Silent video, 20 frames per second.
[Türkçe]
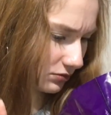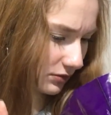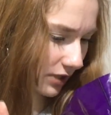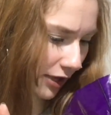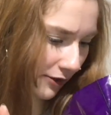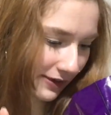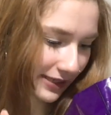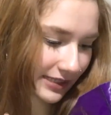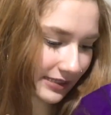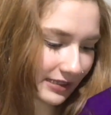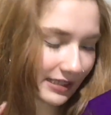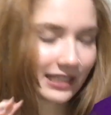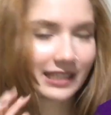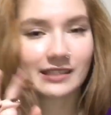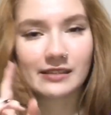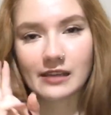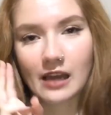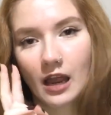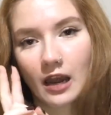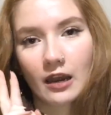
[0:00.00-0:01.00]
evet
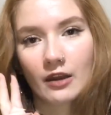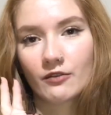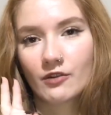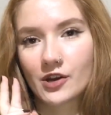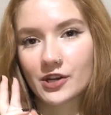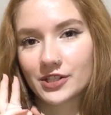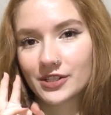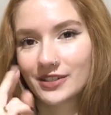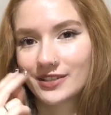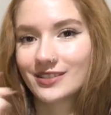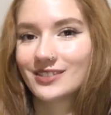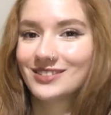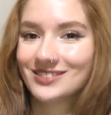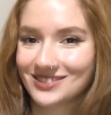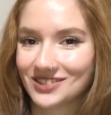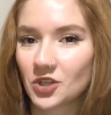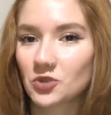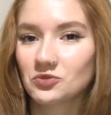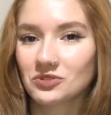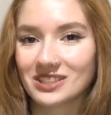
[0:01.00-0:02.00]
iki tane var.
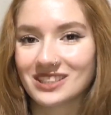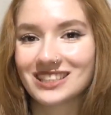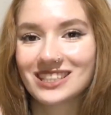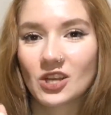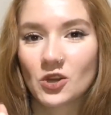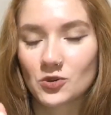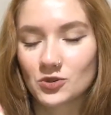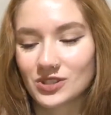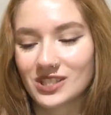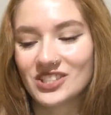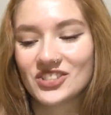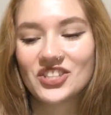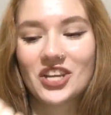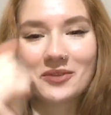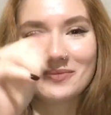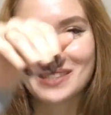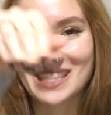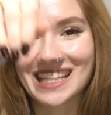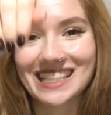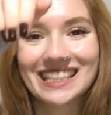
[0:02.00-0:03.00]
Onları da
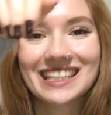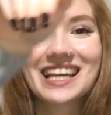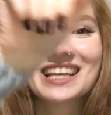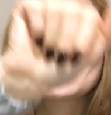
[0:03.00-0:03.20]
göstereceğim zaten.